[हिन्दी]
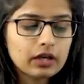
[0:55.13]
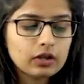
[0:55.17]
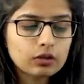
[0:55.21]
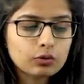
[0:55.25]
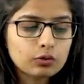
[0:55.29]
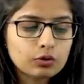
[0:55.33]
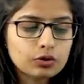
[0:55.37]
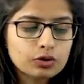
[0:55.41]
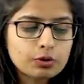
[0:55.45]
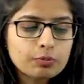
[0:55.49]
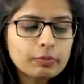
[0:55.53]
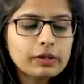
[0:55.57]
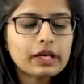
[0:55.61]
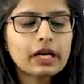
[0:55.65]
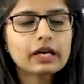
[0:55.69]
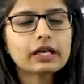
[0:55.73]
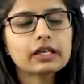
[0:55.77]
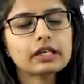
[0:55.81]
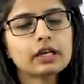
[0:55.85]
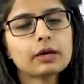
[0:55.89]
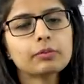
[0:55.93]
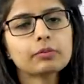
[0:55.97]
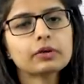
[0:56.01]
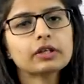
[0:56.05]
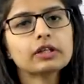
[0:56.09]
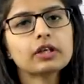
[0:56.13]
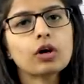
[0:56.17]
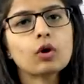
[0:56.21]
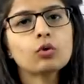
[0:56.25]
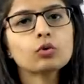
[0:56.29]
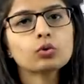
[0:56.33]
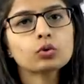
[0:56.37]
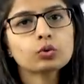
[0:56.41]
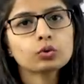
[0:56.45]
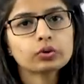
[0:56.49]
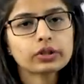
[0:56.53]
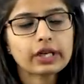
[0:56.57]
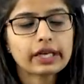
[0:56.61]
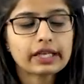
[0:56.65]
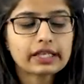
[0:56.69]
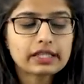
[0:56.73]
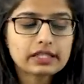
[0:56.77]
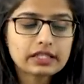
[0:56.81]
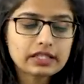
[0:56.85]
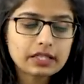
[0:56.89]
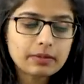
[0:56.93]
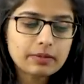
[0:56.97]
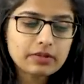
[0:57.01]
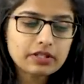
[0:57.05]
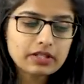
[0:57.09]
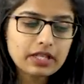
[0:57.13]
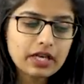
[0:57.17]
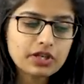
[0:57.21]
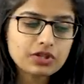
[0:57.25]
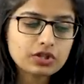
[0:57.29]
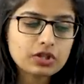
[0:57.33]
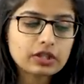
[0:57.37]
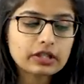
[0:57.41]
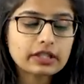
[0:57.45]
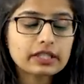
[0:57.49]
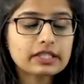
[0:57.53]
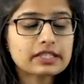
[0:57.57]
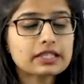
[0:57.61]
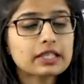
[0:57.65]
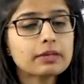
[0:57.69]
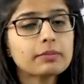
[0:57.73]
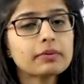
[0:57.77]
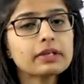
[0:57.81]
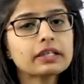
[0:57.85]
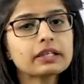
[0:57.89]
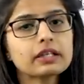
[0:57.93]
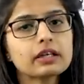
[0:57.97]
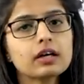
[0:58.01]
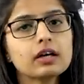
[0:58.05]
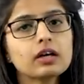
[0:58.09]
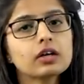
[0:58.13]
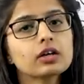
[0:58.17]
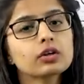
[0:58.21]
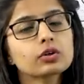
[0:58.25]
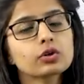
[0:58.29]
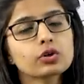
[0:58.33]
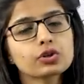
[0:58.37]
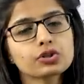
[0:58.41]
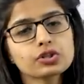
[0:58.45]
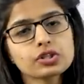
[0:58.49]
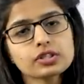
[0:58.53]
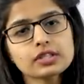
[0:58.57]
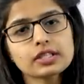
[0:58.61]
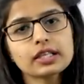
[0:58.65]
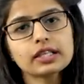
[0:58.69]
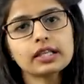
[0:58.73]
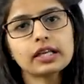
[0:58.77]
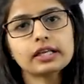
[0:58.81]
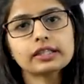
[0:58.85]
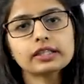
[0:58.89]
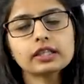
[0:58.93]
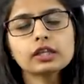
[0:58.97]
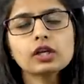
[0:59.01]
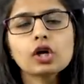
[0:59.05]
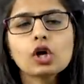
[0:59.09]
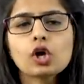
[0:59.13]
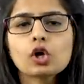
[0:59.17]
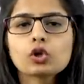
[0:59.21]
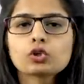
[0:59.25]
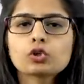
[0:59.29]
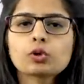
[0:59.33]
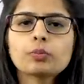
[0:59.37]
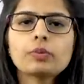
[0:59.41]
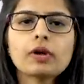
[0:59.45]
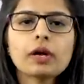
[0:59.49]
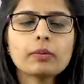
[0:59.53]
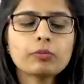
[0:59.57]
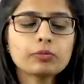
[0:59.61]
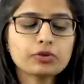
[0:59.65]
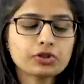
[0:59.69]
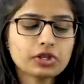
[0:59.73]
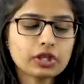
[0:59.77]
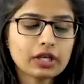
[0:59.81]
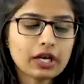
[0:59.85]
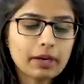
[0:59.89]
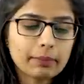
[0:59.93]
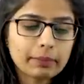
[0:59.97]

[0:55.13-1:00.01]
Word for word: कुछ भी अगर आपका डाउट होता है किसी भी सेशन किसी भी क्वेश्चन से रिलेटेड तो भी आप मुझे यहाँ